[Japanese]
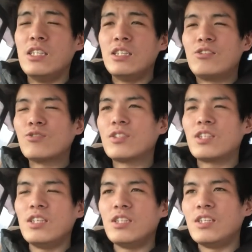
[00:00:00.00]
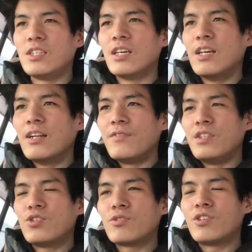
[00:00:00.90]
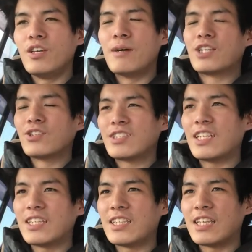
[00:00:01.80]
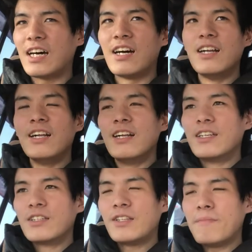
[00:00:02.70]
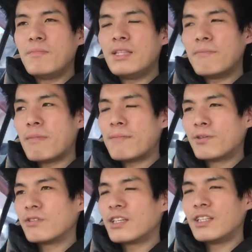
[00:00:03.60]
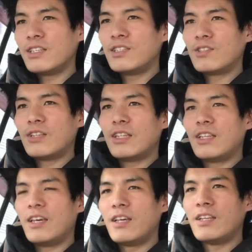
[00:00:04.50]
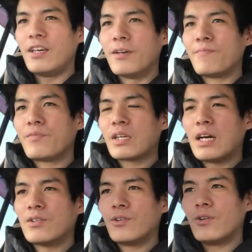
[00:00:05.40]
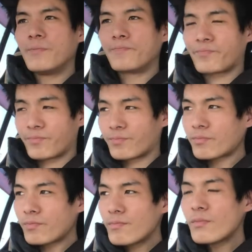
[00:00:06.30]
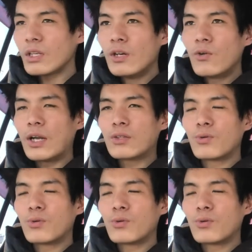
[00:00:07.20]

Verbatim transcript: 1月2食食いましょうっつったってさみんなみんな守るわけないんですよだってねあのほら